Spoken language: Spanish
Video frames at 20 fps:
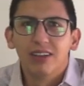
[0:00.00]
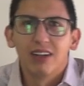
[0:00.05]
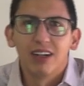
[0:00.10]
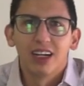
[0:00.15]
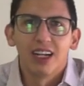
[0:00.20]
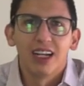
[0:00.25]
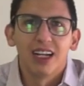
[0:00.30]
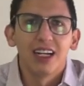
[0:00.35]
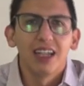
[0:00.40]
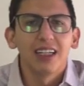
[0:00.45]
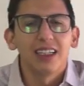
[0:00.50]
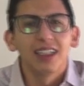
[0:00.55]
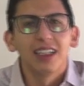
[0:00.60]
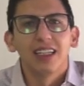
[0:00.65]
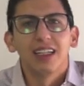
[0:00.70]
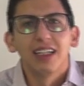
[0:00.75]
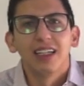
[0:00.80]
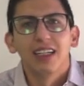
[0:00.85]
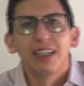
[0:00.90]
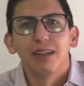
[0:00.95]
Hola,
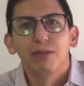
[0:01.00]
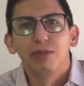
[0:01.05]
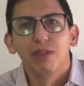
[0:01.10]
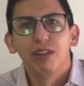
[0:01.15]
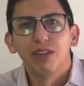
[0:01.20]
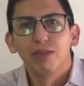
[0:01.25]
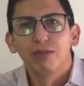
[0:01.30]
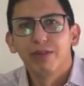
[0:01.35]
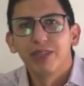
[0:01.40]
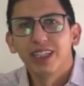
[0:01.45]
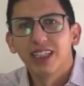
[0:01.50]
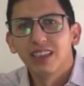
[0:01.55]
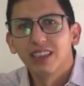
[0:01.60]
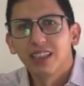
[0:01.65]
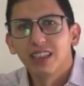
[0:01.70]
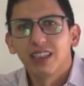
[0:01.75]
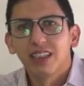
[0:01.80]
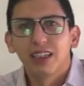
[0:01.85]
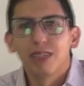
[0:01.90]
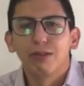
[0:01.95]
eh, mi nombre es
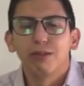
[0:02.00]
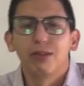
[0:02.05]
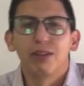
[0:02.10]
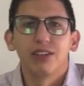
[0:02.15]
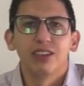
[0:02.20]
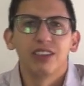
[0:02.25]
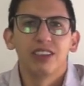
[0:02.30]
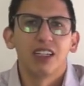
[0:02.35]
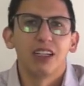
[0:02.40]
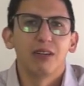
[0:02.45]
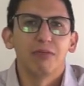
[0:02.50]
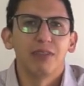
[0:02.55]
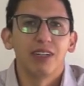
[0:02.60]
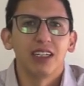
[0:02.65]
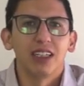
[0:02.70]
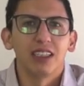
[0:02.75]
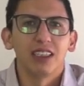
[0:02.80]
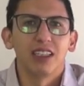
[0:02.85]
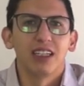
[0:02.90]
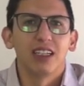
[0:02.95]
Edgar Rivero
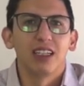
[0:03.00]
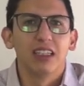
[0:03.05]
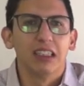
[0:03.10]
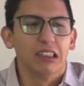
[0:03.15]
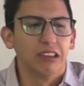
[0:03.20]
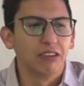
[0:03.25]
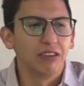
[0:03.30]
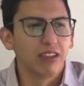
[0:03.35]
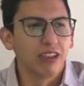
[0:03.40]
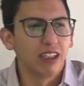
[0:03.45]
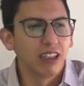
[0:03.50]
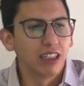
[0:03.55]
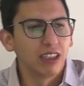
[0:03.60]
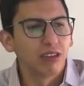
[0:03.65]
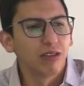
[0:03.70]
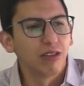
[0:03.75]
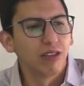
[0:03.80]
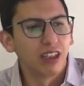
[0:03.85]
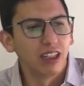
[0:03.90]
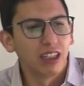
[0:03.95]
Llamas, soy
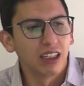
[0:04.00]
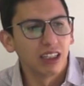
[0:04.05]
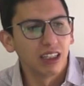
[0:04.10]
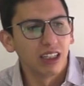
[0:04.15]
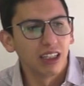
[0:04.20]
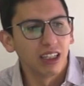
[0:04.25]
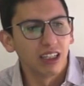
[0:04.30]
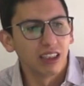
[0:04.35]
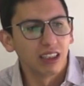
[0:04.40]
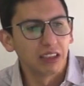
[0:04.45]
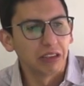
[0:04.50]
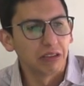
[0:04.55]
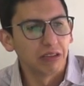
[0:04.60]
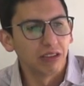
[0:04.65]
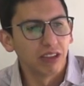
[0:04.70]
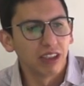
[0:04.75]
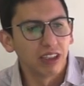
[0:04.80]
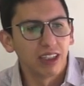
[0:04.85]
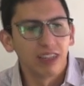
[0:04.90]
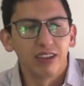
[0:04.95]
estudiante de
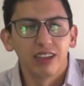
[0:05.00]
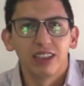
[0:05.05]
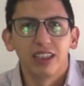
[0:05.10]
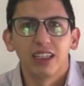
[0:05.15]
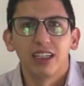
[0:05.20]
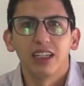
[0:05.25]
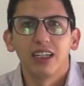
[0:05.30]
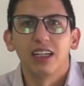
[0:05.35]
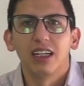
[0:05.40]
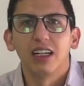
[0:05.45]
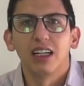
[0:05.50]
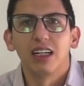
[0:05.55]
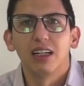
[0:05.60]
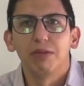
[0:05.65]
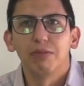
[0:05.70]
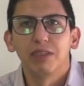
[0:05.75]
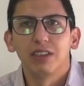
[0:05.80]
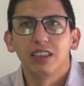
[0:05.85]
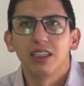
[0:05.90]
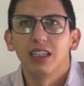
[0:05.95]
segundo grado de la
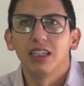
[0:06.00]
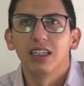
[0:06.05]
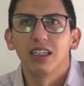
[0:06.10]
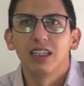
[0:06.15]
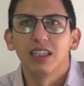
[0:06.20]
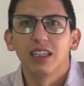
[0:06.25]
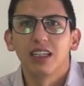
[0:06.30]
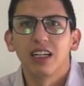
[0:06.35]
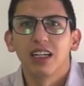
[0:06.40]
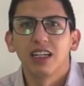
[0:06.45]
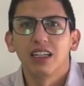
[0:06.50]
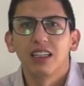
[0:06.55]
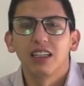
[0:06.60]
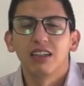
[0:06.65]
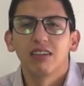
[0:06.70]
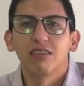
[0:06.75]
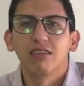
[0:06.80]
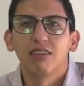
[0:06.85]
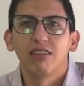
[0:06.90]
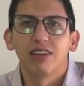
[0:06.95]
maestría de Ingeniería y
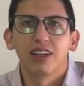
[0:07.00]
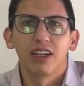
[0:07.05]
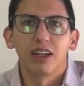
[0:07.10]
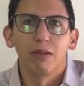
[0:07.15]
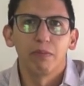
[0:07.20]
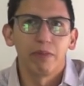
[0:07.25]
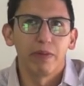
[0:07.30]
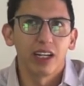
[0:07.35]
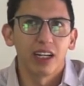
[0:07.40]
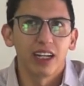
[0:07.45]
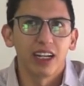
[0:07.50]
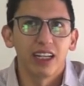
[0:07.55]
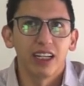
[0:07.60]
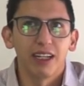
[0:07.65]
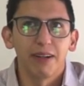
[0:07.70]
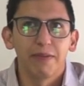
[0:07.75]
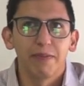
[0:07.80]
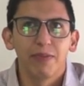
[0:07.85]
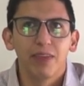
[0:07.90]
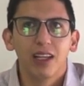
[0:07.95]
Tecnología
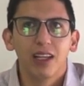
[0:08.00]
Aplicada.